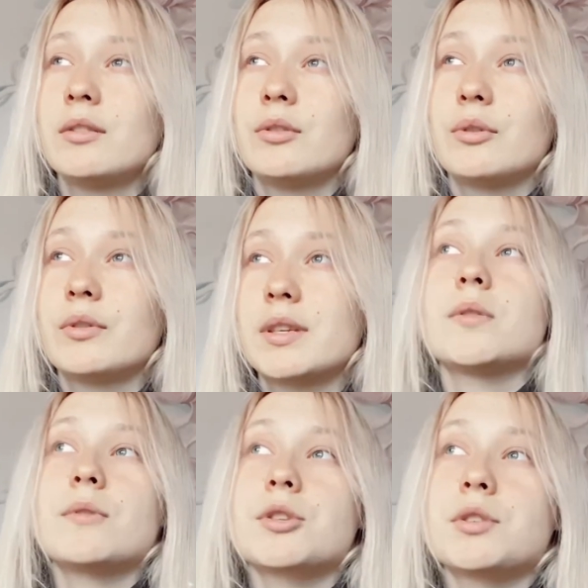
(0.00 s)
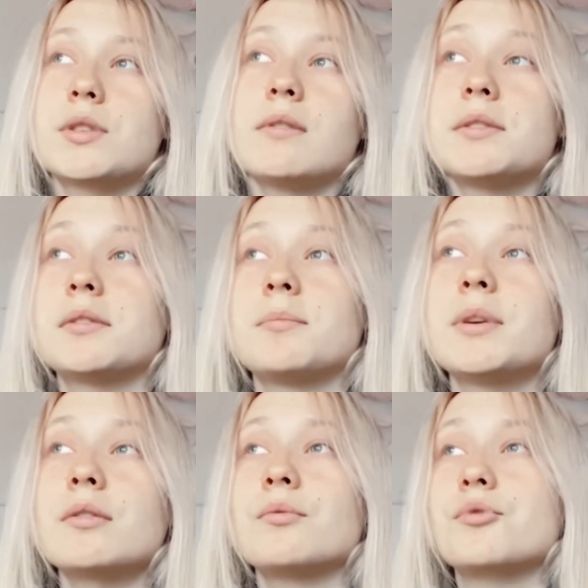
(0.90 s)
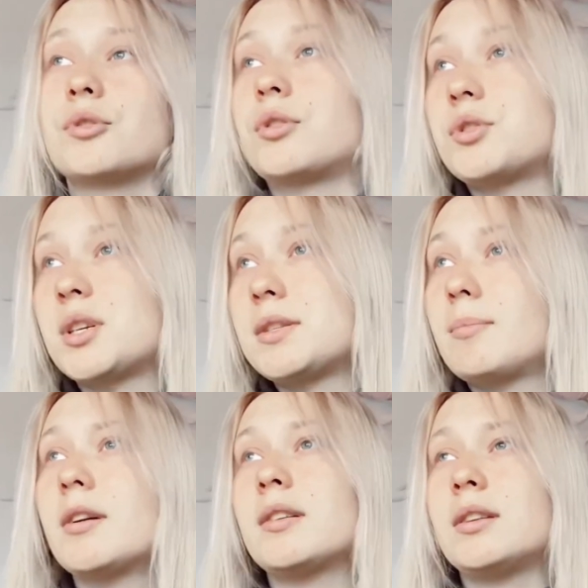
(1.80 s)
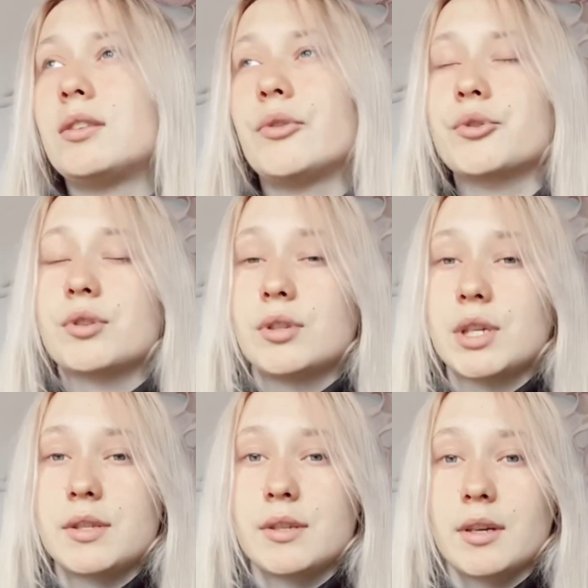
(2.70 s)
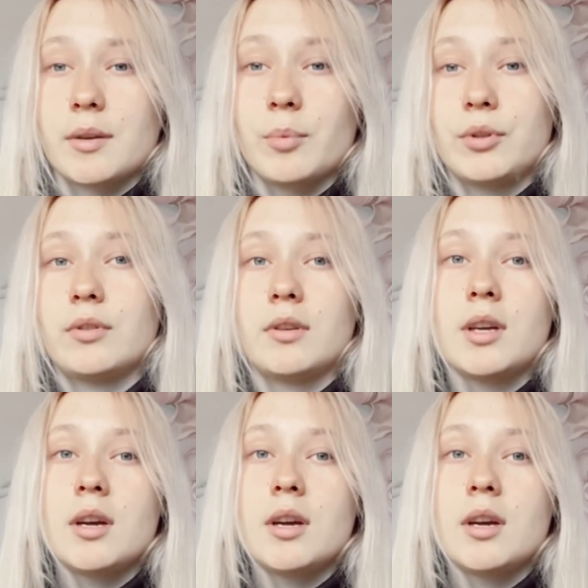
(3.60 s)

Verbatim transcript: но если совершенствовать этот мир, нужно начать себя, и ты должен начать работу,